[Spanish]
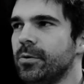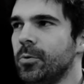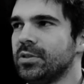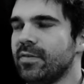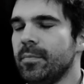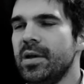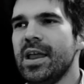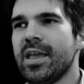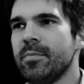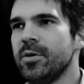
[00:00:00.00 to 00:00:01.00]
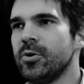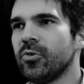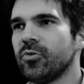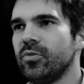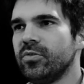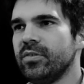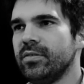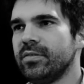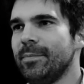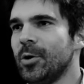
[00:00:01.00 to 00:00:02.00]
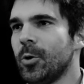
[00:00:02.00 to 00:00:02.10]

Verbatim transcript: nuestra familia y amigos siempre